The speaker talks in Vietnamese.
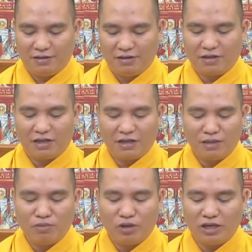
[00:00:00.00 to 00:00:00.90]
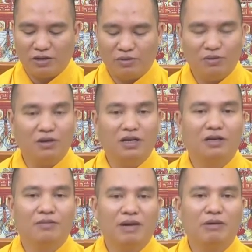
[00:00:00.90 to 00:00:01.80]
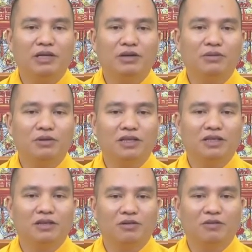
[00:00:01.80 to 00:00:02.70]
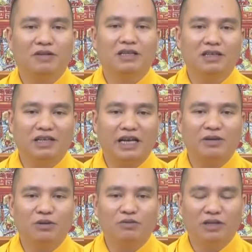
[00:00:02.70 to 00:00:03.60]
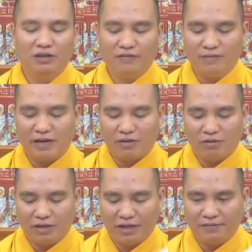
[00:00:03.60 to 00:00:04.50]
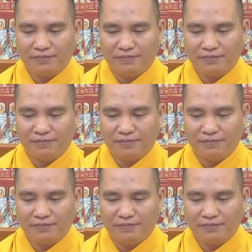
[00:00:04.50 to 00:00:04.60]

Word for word: cho cái tâm nguyện của báo hiếu của gì của Phật tử này đối với với mẹ của mình.